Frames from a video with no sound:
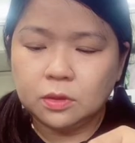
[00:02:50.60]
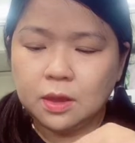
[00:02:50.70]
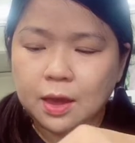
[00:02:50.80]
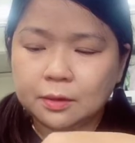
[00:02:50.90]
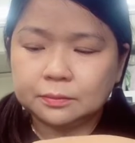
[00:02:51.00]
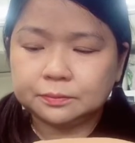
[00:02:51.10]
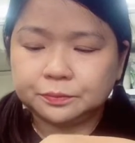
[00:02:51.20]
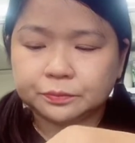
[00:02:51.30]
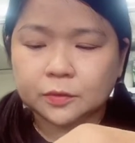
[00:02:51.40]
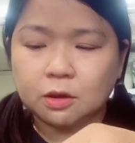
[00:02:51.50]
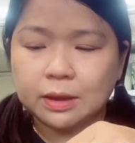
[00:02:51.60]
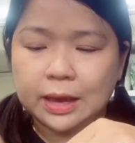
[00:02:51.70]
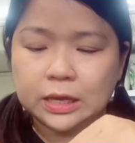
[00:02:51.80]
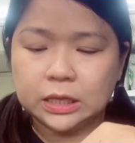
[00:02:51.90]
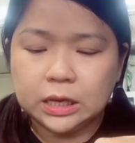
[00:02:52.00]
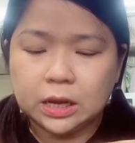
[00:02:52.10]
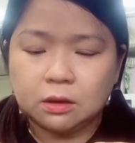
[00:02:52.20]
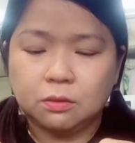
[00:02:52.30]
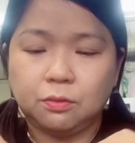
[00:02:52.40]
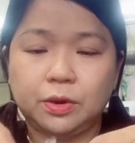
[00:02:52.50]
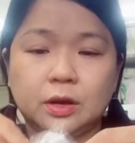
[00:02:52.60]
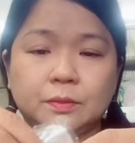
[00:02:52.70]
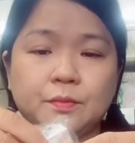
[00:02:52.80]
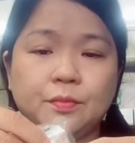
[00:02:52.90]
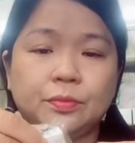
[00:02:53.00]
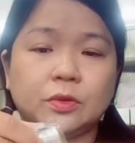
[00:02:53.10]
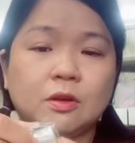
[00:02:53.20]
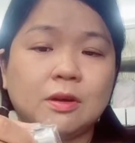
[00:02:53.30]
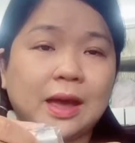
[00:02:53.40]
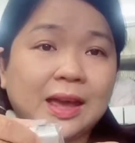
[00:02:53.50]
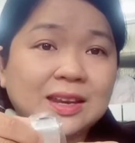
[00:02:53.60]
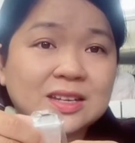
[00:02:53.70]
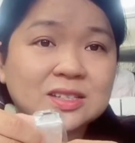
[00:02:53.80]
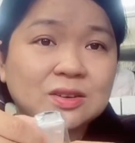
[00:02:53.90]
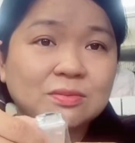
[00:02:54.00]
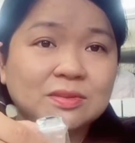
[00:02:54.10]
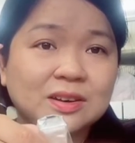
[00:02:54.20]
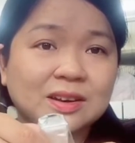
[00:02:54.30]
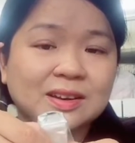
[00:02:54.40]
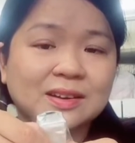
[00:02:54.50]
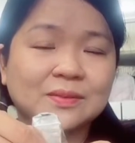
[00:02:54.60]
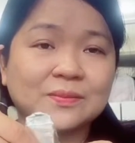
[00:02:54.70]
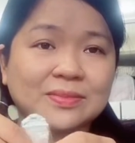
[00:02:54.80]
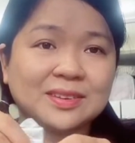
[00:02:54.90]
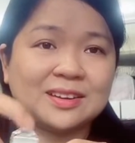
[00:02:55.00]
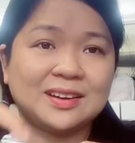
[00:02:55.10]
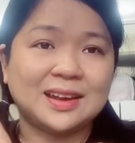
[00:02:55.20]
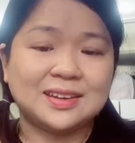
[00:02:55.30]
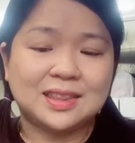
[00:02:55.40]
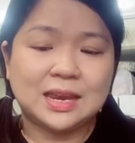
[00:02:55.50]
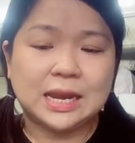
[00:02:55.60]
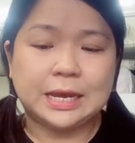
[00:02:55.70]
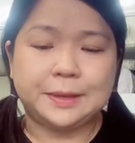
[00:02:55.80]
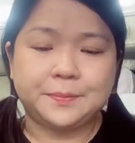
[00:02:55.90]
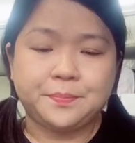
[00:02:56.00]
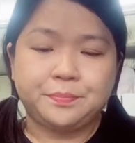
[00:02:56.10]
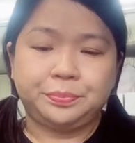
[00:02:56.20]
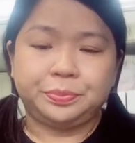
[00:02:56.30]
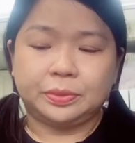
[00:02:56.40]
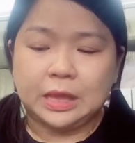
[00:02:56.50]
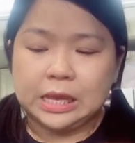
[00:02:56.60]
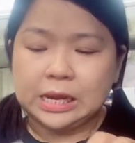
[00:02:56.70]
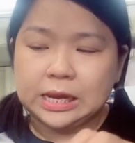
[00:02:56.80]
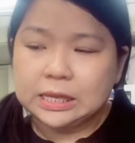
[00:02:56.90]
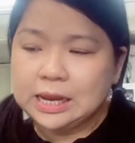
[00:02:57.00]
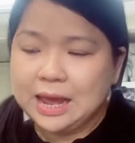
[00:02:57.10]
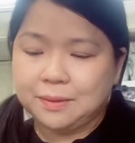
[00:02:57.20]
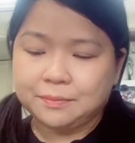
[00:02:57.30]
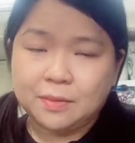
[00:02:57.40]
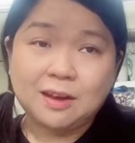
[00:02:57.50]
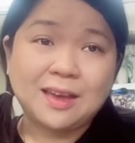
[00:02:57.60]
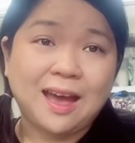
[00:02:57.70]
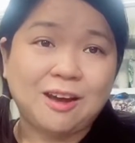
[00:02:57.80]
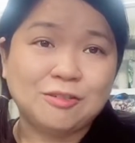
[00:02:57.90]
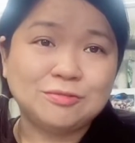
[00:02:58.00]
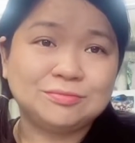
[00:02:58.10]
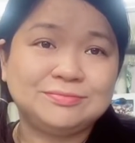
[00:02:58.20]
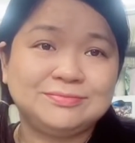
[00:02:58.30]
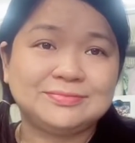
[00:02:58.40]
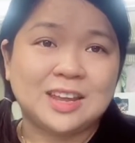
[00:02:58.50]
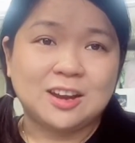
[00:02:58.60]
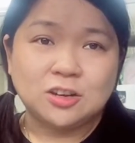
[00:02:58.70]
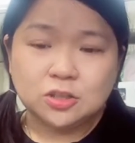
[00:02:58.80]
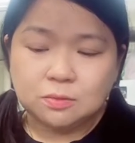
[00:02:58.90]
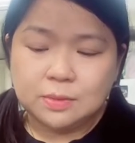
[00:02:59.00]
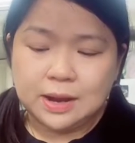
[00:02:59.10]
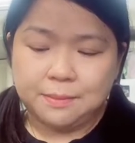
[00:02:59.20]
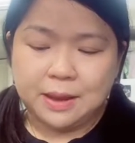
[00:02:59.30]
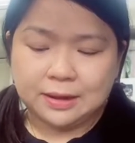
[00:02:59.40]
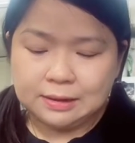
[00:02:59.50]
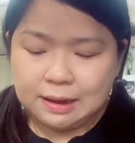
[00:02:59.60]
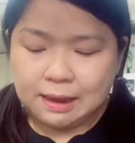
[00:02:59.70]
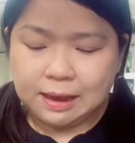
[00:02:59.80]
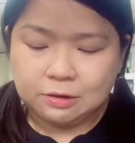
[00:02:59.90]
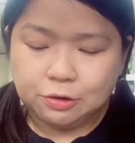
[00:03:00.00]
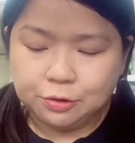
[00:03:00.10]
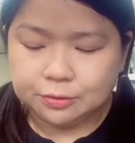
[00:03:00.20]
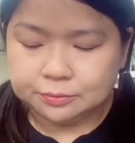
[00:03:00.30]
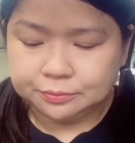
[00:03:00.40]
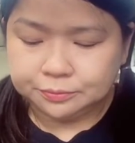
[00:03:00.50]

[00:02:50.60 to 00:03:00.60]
Dạ yeah. có cái thì là còn nguyên có cái thì xúc rồi rác như thế này thì cái này thì làm hơi ẩu thì nói chung là bánh là ăn được